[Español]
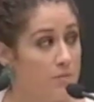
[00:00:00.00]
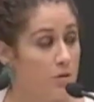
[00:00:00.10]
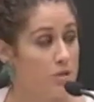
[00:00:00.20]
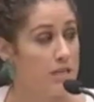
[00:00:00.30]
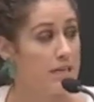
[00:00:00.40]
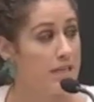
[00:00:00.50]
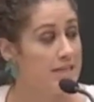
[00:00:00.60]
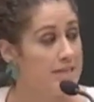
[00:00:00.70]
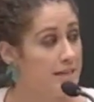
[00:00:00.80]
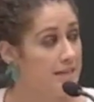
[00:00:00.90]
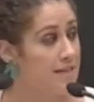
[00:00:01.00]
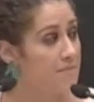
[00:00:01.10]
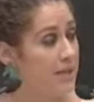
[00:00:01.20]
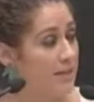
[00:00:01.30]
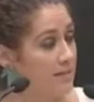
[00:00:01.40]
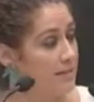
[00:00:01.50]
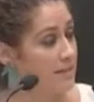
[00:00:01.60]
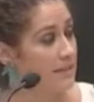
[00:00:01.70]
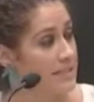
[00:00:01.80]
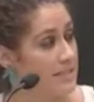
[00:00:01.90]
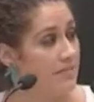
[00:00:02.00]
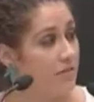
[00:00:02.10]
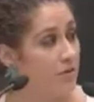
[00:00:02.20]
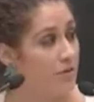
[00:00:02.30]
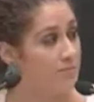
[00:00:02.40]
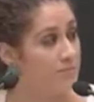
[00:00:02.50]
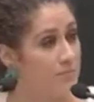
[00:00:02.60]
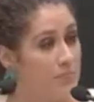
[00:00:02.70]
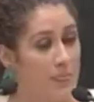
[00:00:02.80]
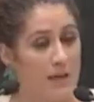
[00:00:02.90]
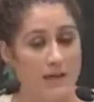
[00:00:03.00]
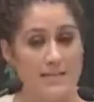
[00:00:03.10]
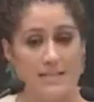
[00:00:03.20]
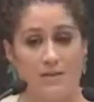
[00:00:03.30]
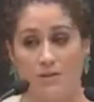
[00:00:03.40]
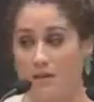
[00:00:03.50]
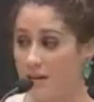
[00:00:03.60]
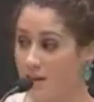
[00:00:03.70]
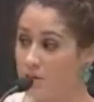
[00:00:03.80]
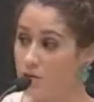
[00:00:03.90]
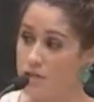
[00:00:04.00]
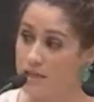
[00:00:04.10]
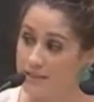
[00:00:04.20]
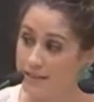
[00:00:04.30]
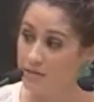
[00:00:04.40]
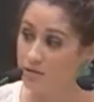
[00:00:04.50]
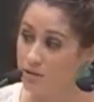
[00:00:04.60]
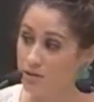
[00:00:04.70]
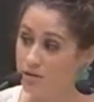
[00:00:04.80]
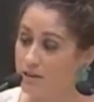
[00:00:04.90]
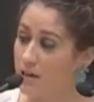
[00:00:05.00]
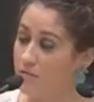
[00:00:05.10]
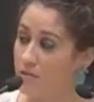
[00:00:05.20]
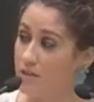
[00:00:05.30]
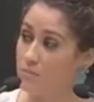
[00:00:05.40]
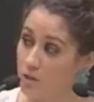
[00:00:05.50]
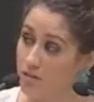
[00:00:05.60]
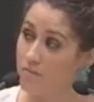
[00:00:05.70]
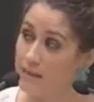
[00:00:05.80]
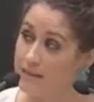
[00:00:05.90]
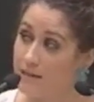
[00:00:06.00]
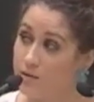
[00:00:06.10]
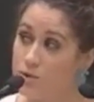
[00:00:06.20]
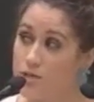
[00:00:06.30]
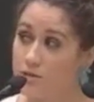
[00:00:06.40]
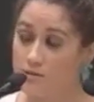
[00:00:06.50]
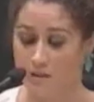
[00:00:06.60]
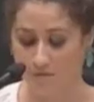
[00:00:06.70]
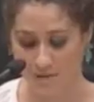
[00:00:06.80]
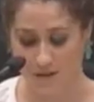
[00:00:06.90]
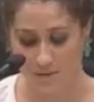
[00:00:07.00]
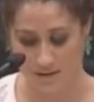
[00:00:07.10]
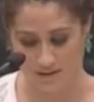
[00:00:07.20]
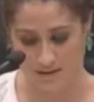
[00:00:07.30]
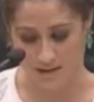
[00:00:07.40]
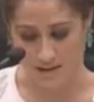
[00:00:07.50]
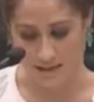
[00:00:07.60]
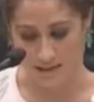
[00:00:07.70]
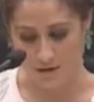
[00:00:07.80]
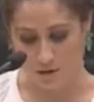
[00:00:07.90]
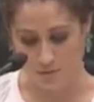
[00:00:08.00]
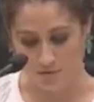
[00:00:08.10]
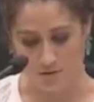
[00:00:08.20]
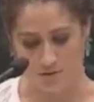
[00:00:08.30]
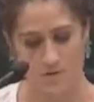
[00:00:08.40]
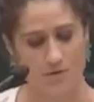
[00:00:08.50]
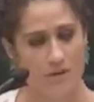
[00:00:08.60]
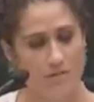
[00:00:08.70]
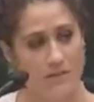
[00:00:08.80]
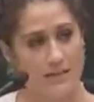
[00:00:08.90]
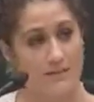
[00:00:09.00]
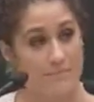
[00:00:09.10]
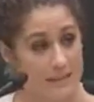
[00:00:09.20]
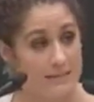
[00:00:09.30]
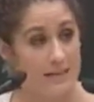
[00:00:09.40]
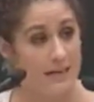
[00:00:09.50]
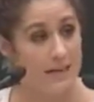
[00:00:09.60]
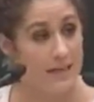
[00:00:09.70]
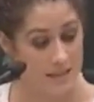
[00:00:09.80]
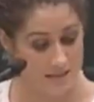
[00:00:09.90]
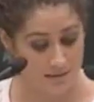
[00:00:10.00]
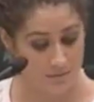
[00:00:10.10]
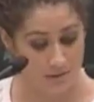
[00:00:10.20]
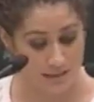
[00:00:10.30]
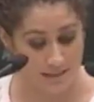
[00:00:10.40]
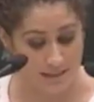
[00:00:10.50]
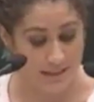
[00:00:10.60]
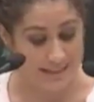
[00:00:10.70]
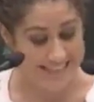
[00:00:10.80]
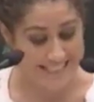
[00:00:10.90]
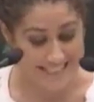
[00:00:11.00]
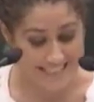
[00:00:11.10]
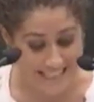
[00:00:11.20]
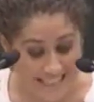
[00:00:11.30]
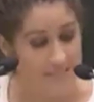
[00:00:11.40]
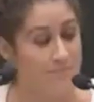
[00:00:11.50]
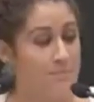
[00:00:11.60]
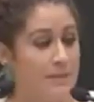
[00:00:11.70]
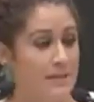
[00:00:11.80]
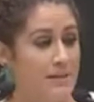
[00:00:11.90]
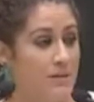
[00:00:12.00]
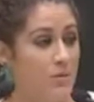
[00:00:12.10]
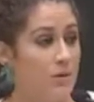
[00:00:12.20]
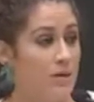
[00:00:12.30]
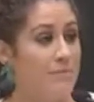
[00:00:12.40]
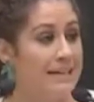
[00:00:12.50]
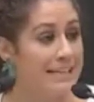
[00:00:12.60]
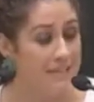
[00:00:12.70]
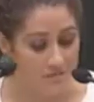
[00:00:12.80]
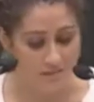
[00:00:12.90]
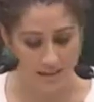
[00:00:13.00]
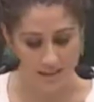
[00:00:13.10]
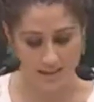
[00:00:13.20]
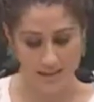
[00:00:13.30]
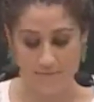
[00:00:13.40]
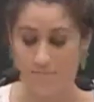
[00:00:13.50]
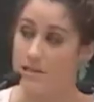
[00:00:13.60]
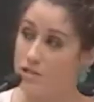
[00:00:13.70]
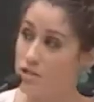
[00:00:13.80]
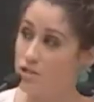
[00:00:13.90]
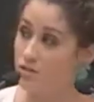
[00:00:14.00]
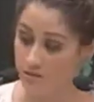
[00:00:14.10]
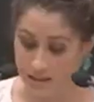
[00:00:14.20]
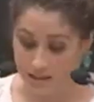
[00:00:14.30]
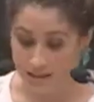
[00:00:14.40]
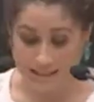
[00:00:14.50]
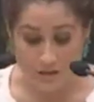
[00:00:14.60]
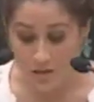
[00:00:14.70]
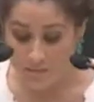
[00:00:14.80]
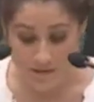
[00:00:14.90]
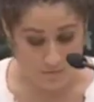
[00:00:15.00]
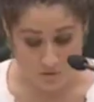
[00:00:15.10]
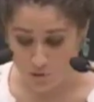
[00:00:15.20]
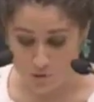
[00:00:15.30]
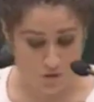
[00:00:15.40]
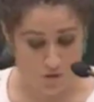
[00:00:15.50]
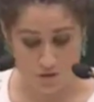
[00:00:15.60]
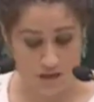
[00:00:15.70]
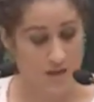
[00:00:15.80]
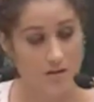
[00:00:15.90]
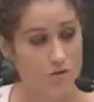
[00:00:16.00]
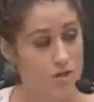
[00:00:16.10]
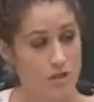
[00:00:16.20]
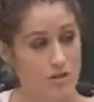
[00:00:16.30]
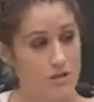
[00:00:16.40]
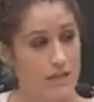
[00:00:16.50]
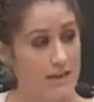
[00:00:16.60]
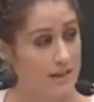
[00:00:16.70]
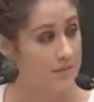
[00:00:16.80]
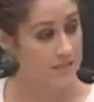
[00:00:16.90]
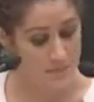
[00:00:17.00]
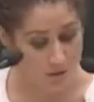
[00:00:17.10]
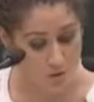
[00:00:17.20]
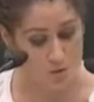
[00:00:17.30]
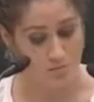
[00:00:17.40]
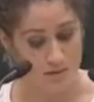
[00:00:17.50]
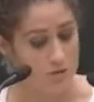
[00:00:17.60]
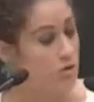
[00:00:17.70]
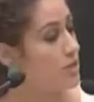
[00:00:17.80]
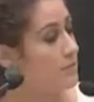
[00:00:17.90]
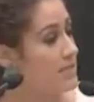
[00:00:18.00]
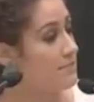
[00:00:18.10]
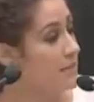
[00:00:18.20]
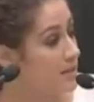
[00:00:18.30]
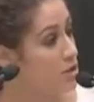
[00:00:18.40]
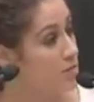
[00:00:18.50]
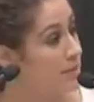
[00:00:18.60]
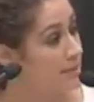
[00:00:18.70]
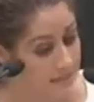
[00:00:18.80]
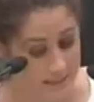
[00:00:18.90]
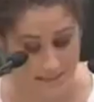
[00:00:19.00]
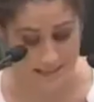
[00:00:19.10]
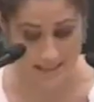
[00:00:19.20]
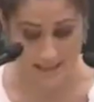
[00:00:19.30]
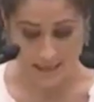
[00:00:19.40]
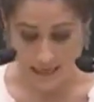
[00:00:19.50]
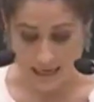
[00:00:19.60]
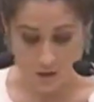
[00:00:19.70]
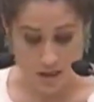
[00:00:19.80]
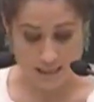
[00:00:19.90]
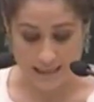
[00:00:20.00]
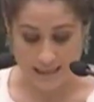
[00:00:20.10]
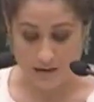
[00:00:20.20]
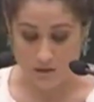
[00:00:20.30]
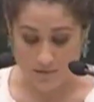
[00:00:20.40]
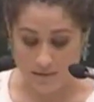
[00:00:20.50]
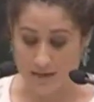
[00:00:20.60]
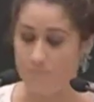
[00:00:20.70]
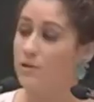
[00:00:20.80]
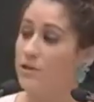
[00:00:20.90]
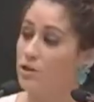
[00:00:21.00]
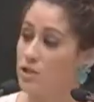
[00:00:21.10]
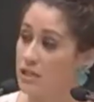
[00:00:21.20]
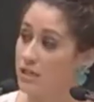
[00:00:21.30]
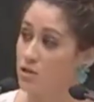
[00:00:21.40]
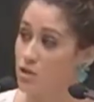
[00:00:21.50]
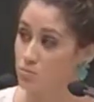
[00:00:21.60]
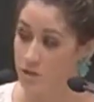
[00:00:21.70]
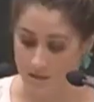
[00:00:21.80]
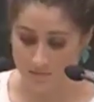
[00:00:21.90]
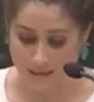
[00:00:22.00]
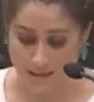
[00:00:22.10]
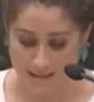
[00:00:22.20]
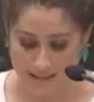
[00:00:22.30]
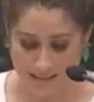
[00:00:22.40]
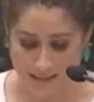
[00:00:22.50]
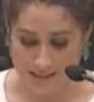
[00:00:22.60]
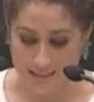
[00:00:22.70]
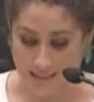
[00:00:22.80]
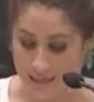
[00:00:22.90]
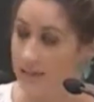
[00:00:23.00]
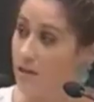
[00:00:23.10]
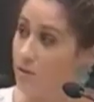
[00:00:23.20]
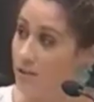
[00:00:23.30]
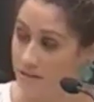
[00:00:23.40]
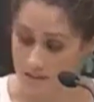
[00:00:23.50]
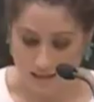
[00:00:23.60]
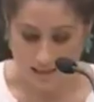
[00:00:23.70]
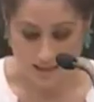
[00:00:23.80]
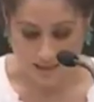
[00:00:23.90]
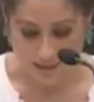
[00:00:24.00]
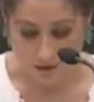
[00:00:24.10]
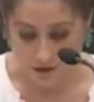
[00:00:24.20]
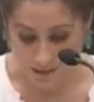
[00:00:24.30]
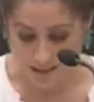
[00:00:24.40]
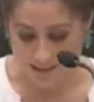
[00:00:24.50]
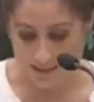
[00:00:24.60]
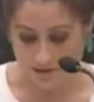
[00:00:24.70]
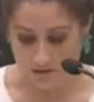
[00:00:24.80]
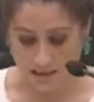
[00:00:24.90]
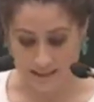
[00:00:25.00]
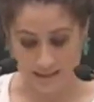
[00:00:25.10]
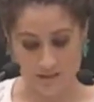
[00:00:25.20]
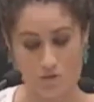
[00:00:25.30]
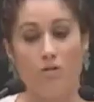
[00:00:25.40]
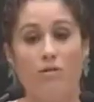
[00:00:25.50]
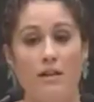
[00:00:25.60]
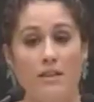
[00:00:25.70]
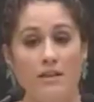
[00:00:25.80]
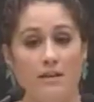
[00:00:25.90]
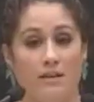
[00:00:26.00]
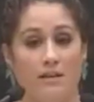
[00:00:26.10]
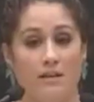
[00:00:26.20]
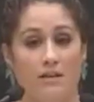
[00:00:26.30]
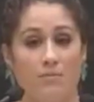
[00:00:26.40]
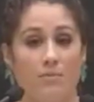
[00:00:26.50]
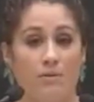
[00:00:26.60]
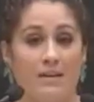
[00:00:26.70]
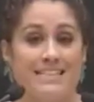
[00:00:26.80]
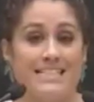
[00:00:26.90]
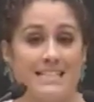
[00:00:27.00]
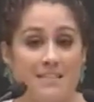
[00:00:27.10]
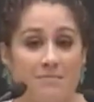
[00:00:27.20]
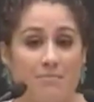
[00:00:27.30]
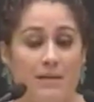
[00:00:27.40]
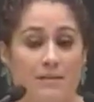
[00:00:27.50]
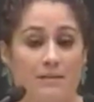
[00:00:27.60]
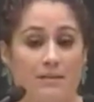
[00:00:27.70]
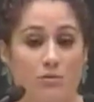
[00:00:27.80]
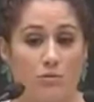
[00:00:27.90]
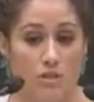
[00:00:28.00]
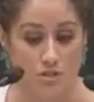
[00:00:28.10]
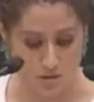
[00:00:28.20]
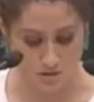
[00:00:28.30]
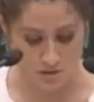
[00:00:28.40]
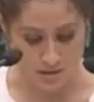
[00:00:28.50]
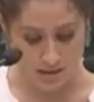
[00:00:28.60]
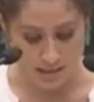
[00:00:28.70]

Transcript: Me gustaría citar también en este foro al señor Granados, al director de la Oficina Municipal de la Lucha contra el Fraude, y la corrupción cuando decía que invertir en la agencia tributaria es siempre una magnífica inversión, que no debemos cuestionarnos el dotar de más medios humanos, de más medios materiales, a los encargados de velar porque los ingresos municipales se recauden y de recordárselo a quienes no lo hacen por una simple cuestión